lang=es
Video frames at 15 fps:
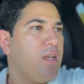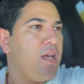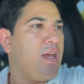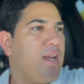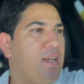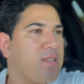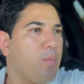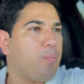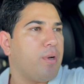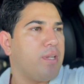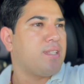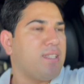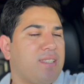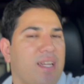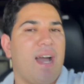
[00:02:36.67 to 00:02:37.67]
En las
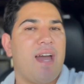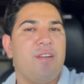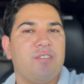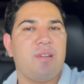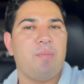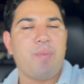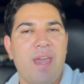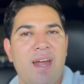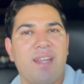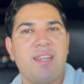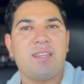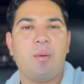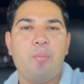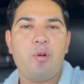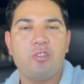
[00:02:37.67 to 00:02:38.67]
apuestas se gana o se pierde,
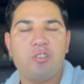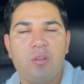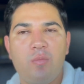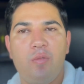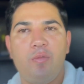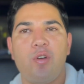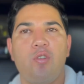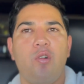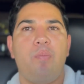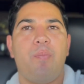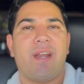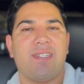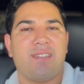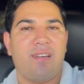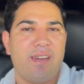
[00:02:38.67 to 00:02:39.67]
tampoco somos brujos
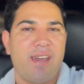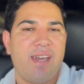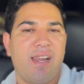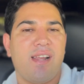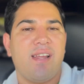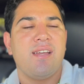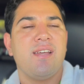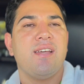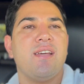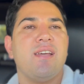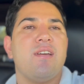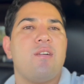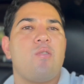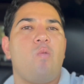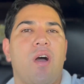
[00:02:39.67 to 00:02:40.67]
para saber
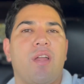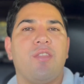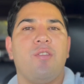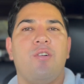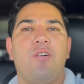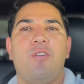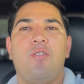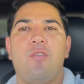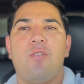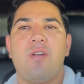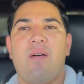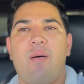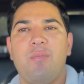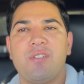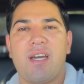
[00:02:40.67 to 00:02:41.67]
cuando las
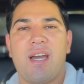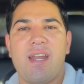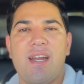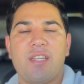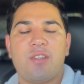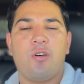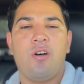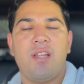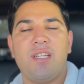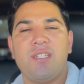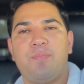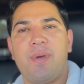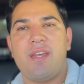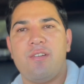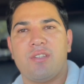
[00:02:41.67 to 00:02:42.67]
vamos a ganar todas,
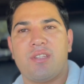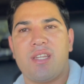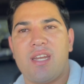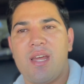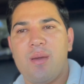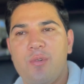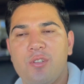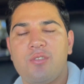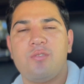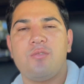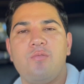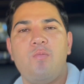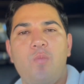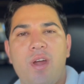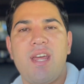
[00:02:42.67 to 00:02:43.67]
pero tenemos
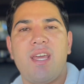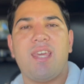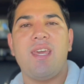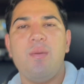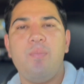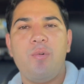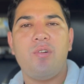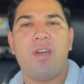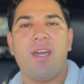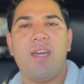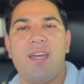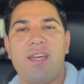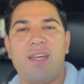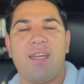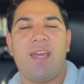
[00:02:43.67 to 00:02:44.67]
un buen equipo
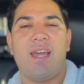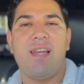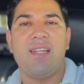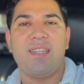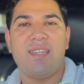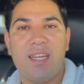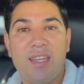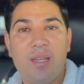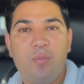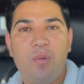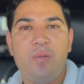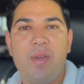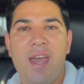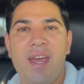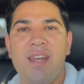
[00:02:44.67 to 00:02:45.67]
que, que le entiende muy
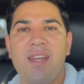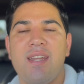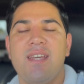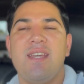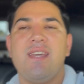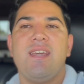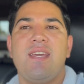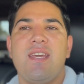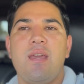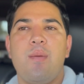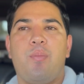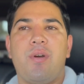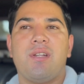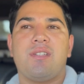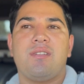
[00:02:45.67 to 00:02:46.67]
bien y
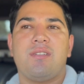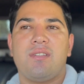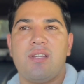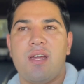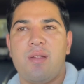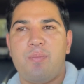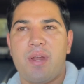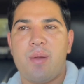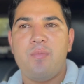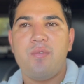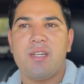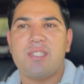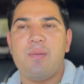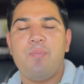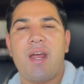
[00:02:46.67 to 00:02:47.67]
pues esperemos que
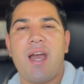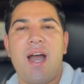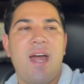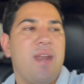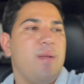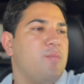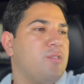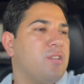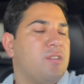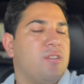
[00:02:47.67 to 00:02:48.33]
siempre ganemos.